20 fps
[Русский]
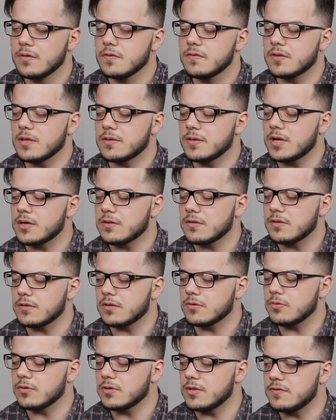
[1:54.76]
стандартный
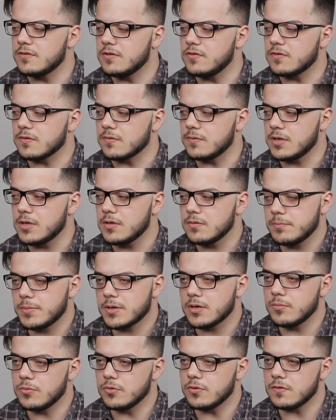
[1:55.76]
такой классический вариант,
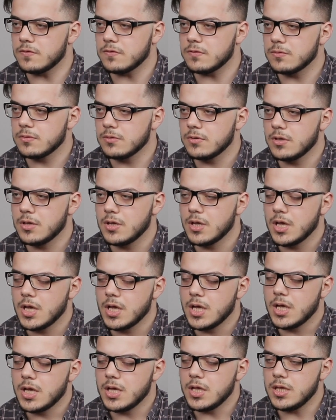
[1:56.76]
поработать.
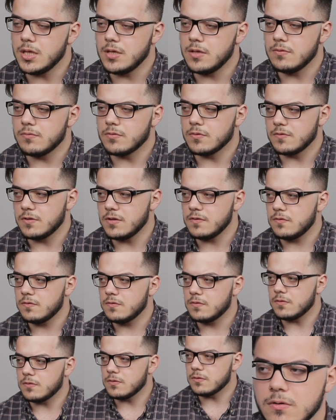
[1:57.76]
И вот
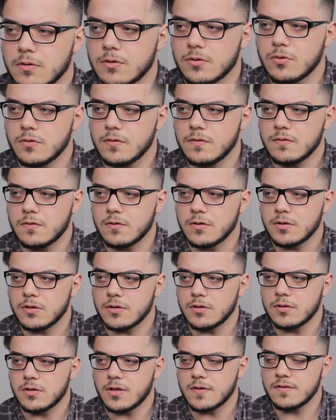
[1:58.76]
здесь э,
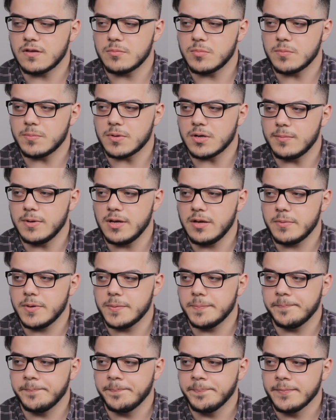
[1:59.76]
кроется та самая
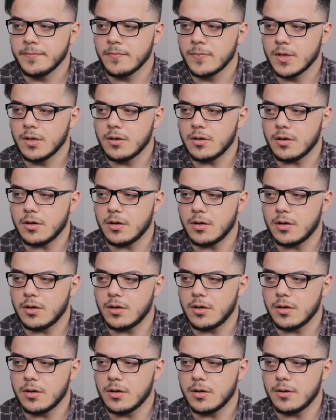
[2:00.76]
проблема.
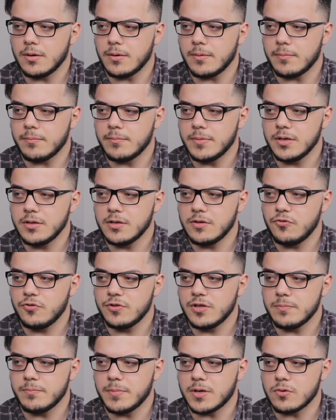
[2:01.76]
А, мы начинаем